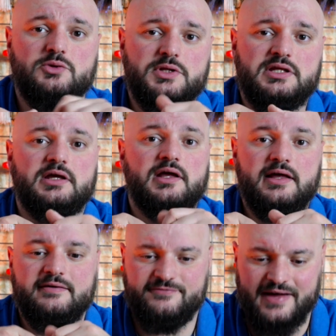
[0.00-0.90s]
quindi
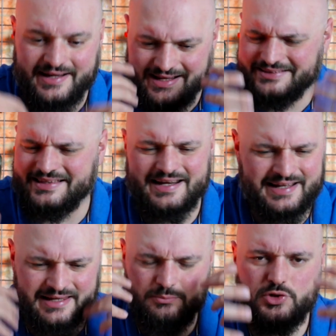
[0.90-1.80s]
far cantare
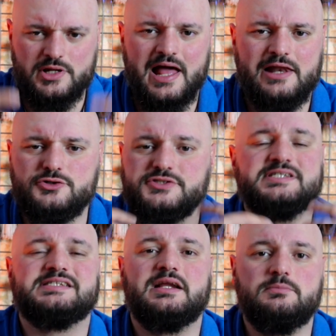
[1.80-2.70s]
anche il mulinello,
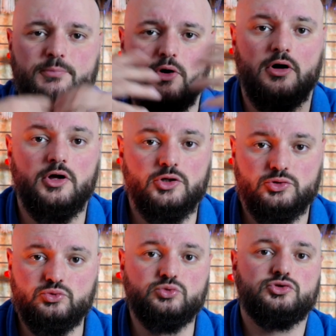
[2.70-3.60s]
stressare un po'
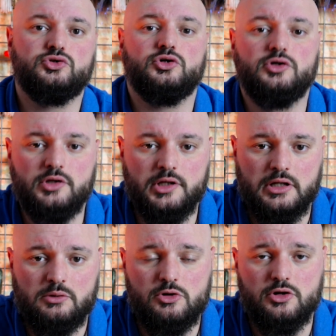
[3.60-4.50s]
tutto
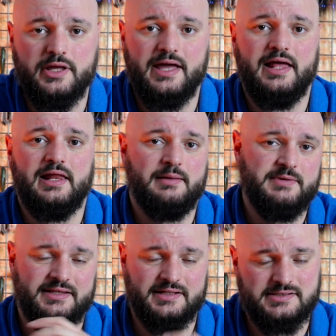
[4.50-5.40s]
eh, quello che è la
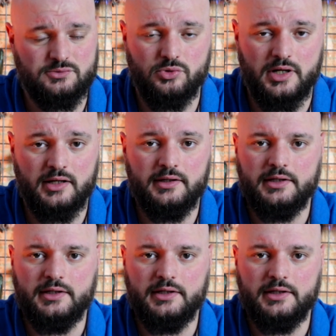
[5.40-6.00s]
mia attrezzatura,